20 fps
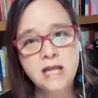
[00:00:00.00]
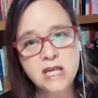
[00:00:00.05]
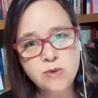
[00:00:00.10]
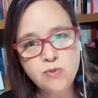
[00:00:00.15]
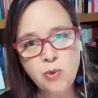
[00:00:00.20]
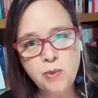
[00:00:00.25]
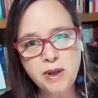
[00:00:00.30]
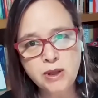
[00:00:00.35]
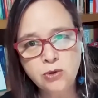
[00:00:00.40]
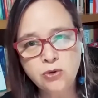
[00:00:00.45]

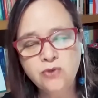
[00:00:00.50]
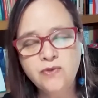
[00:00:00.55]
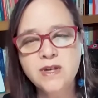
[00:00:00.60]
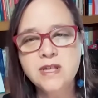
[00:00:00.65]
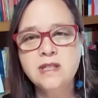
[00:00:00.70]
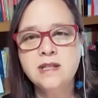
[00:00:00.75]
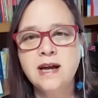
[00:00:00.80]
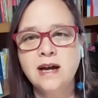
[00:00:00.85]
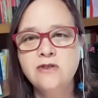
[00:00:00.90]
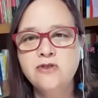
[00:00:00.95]
Nesse momento, a
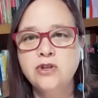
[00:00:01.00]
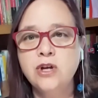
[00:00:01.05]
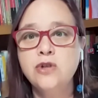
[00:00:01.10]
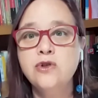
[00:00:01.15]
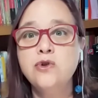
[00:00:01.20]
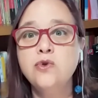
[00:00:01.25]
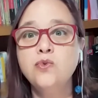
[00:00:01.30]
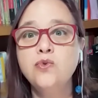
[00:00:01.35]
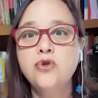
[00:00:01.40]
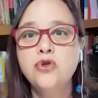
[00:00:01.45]
universidade
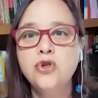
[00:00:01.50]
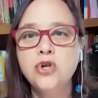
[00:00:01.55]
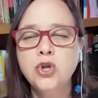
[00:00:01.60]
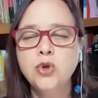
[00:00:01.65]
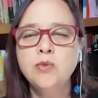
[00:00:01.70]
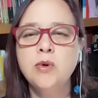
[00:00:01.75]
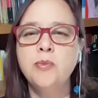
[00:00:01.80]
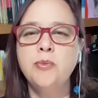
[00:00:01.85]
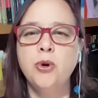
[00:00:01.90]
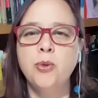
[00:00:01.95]
está
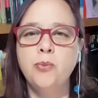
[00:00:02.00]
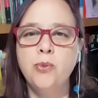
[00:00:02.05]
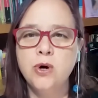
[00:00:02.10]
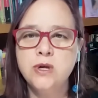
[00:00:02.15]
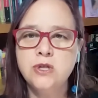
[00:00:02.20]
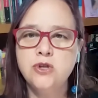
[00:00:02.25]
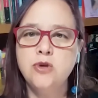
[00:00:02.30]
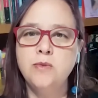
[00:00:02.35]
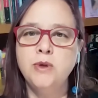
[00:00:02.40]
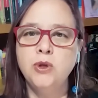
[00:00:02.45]
discutindo uma
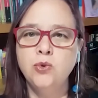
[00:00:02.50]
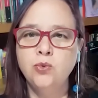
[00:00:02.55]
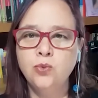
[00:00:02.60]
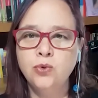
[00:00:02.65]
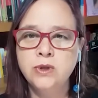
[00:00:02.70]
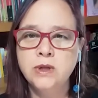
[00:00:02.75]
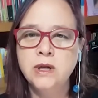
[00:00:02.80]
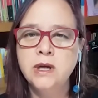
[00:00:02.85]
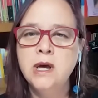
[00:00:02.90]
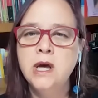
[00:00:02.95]
proposta de
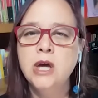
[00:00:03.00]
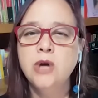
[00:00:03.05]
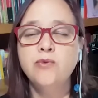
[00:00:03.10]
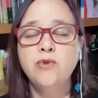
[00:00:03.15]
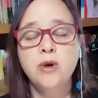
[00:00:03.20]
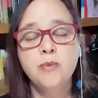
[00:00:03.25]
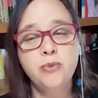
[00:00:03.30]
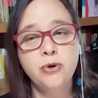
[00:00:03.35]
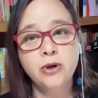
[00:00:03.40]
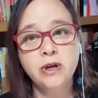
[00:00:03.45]
minuta,
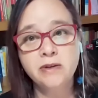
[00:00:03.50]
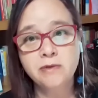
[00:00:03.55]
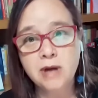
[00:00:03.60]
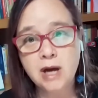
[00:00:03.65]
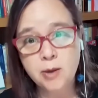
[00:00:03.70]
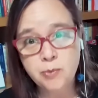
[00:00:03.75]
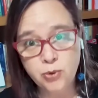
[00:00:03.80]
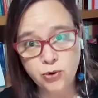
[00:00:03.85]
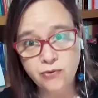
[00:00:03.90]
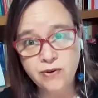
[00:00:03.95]
foi
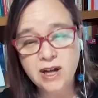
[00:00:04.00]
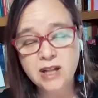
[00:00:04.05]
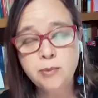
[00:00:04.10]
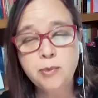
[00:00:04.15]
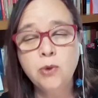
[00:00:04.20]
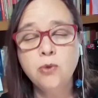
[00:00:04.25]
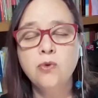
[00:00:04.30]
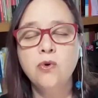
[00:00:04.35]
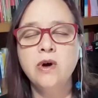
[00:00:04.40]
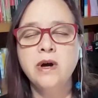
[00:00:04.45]

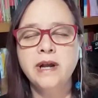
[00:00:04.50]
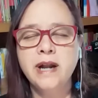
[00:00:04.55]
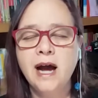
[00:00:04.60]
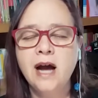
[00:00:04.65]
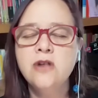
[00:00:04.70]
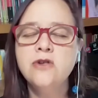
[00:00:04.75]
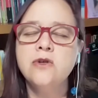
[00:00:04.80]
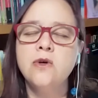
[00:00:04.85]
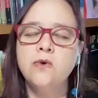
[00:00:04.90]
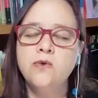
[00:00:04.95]
aprovado pelo
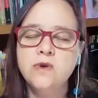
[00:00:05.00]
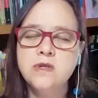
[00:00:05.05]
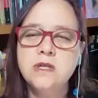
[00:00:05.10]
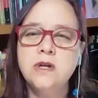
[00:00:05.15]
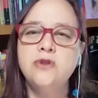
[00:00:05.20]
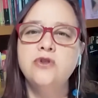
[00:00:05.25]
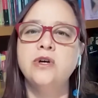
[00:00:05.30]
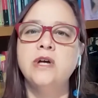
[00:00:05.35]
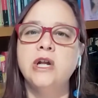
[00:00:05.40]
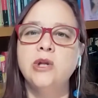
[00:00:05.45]
Congrade, que é o
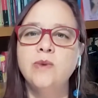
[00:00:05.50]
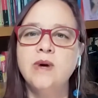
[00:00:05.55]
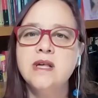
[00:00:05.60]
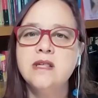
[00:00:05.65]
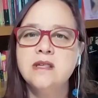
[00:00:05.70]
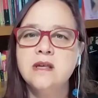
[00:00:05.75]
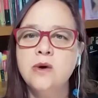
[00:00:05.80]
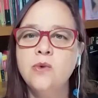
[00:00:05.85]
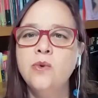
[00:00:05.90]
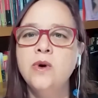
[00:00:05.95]
Conselho de
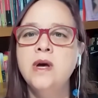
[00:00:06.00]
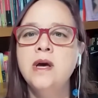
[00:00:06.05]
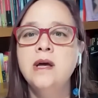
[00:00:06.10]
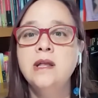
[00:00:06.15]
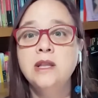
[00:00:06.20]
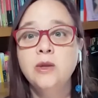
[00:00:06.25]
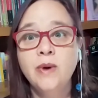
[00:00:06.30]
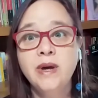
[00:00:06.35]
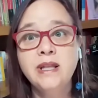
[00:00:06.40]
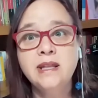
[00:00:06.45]
Graduação.
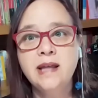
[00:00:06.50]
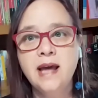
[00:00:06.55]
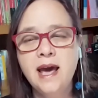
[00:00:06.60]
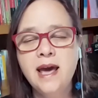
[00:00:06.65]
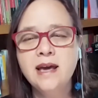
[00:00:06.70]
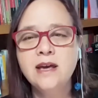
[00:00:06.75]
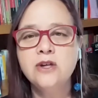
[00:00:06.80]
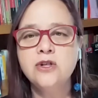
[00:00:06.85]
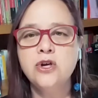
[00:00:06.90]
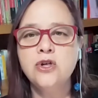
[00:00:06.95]
Então, a
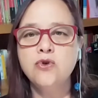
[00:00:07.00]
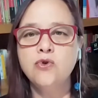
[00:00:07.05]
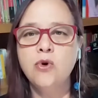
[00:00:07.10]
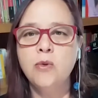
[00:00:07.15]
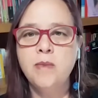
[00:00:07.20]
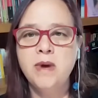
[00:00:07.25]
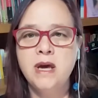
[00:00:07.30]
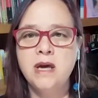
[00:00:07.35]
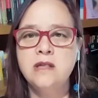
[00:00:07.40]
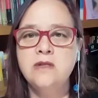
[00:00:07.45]
ideia é que a
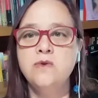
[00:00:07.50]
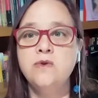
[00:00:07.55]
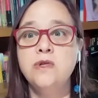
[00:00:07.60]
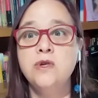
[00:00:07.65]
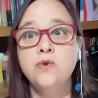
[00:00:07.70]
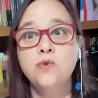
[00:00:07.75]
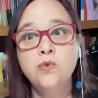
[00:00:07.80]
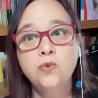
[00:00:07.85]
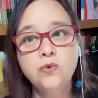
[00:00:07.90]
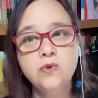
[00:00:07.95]
gente
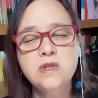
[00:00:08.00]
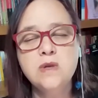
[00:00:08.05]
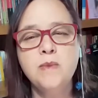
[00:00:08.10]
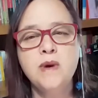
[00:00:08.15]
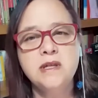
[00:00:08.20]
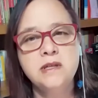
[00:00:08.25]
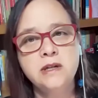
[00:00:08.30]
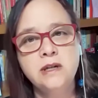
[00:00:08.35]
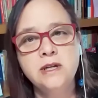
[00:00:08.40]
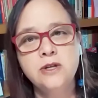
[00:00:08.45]
comece o segundo
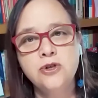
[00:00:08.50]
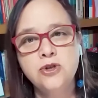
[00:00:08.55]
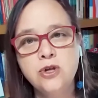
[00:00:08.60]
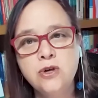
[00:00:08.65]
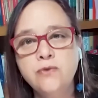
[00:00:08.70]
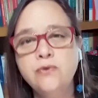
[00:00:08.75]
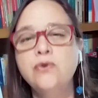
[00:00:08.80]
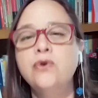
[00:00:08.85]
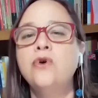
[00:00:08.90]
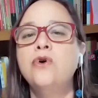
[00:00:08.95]
semestre
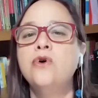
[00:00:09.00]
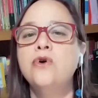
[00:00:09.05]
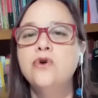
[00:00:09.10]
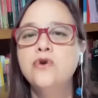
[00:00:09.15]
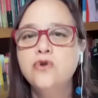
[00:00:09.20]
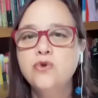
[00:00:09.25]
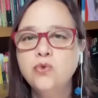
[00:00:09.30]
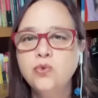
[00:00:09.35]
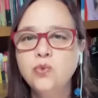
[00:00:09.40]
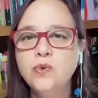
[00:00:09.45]
letivo
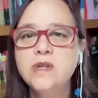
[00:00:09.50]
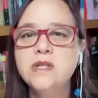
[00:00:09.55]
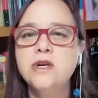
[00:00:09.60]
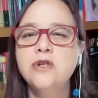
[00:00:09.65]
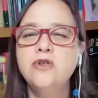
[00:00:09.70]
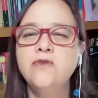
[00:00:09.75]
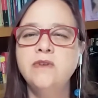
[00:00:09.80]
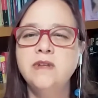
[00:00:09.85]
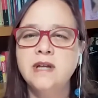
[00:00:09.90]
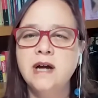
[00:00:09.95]
junto
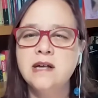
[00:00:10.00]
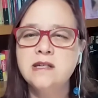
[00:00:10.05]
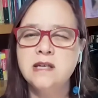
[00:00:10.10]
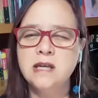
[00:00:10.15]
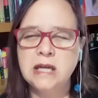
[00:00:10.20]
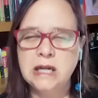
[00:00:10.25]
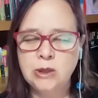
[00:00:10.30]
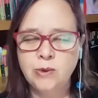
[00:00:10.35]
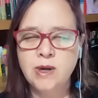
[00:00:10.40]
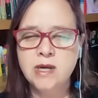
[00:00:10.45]
com as
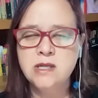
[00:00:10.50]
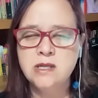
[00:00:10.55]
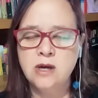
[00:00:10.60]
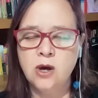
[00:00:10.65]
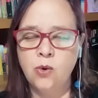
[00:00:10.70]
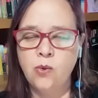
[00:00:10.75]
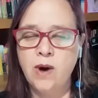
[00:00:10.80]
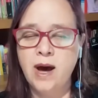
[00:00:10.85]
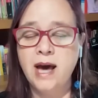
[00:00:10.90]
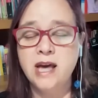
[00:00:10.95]
atividades da
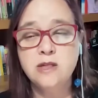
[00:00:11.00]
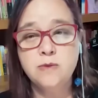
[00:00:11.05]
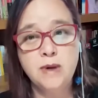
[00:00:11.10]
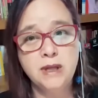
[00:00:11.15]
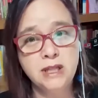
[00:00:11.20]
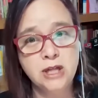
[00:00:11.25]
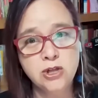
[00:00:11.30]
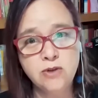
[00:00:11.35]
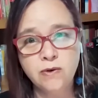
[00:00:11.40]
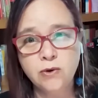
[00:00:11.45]
graduação. A
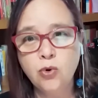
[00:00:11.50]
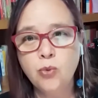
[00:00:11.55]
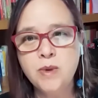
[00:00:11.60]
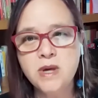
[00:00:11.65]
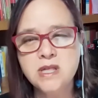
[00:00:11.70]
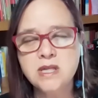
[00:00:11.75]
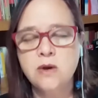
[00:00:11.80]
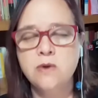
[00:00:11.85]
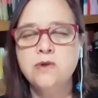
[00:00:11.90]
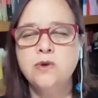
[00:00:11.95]
expectativa é
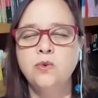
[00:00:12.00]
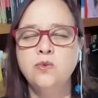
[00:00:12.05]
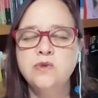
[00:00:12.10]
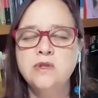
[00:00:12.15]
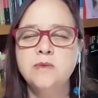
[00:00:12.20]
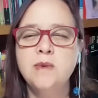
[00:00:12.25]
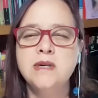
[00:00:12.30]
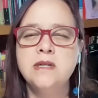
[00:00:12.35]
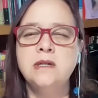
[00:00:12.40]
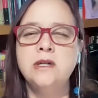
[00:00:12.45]
começar o
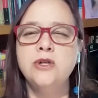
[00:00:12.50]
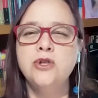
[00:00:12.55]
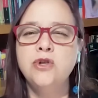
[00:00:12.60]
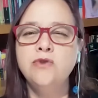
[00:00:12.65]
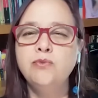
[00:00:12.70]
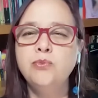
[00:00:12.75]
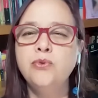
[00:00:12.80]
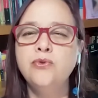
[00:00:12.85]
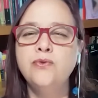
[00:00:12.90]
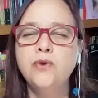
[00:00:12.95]
segundo semestre
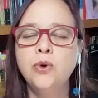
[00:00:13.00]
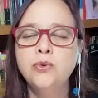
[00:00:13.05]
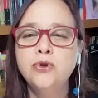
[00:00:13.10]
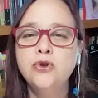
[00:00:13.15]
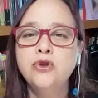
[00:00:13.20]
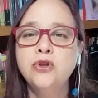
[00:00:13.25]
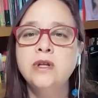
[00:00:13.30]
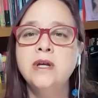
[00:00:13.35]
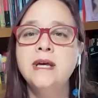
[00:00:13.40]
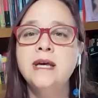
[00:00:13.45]
letivo por
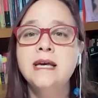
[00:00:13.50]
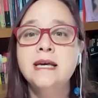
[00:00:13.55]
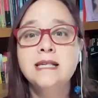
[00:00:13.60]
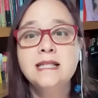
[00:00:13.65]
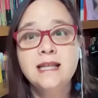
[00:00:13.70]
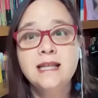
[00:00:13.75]
volta de